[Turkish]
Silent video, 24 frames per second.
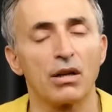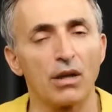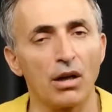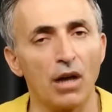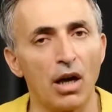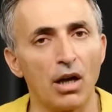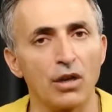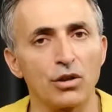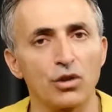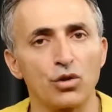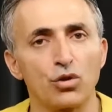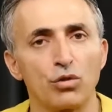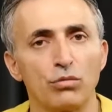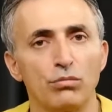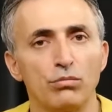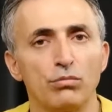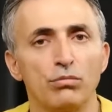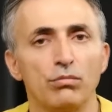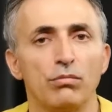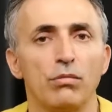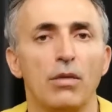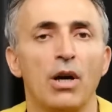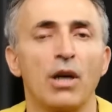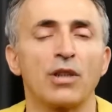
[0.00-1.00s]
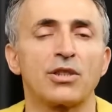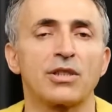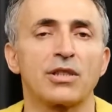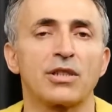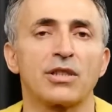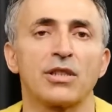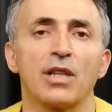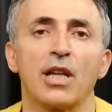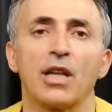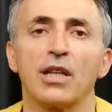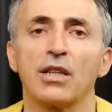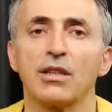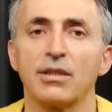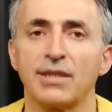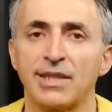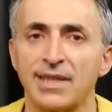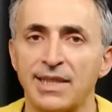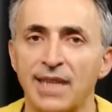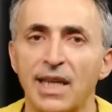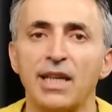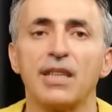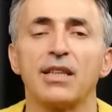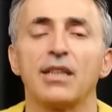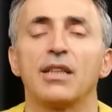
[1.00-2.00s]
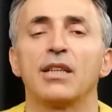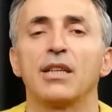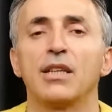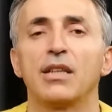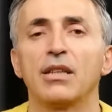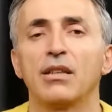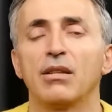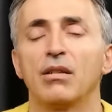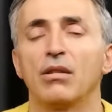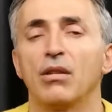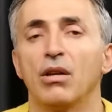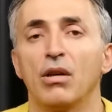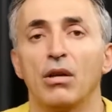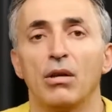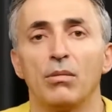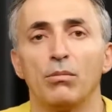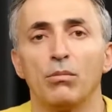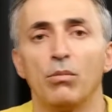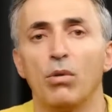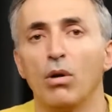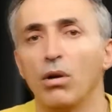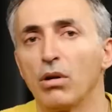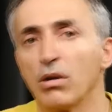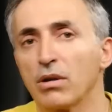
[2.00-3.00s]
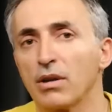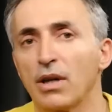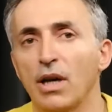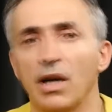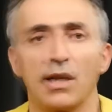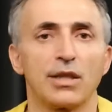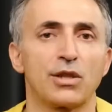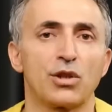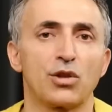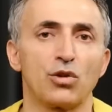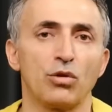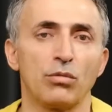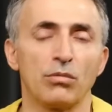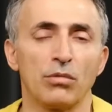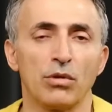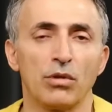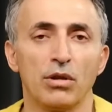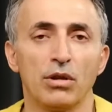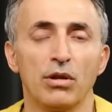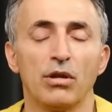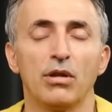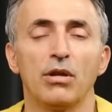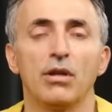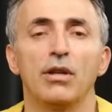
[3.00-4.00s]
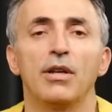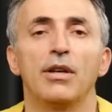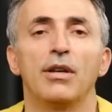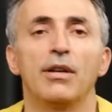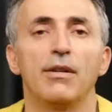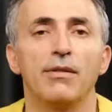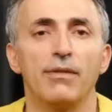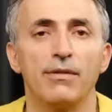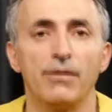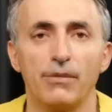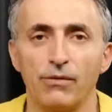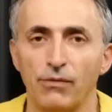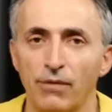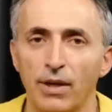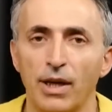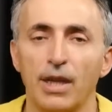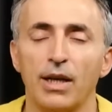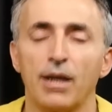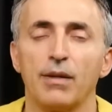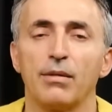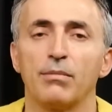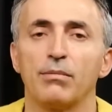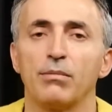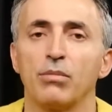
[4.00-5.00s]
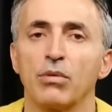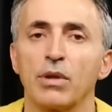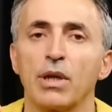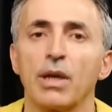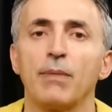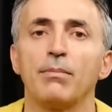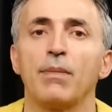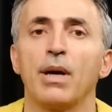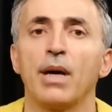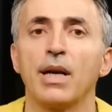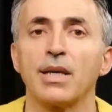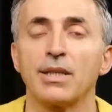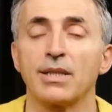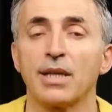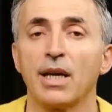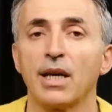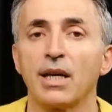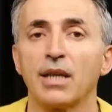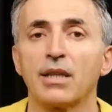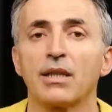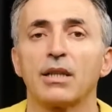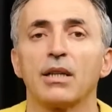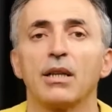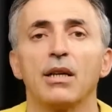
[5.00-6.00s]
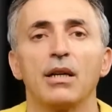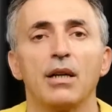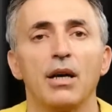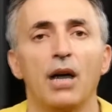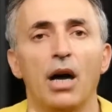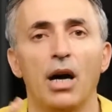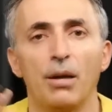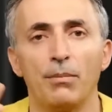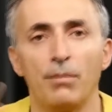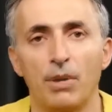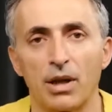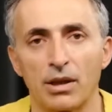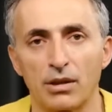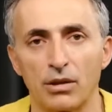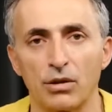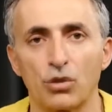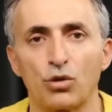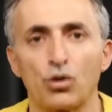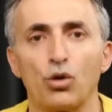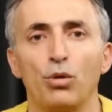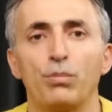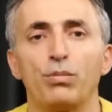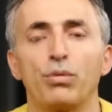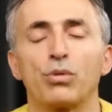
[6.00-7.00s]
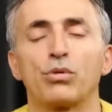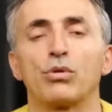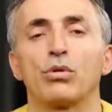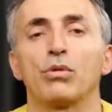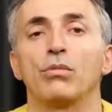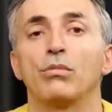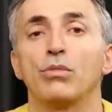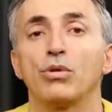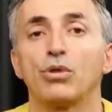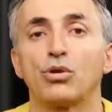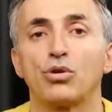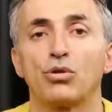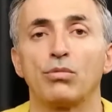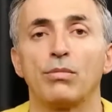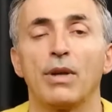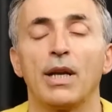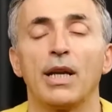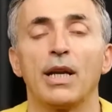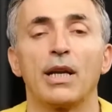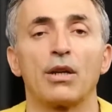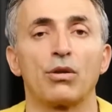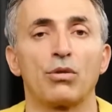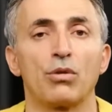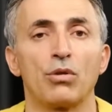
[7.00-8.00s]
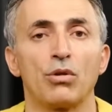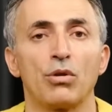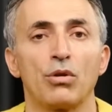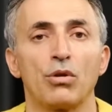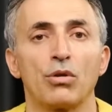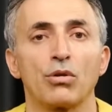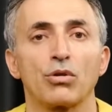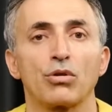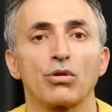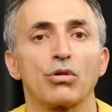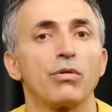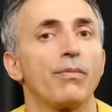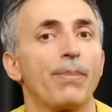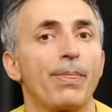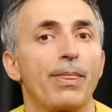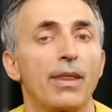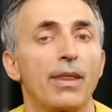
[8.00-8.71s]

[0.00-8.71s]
kalsiyum açısından zengin, bol kalsiyumlu ve buna benzer abartılı köpürtülmüş cümleler görüyoruz.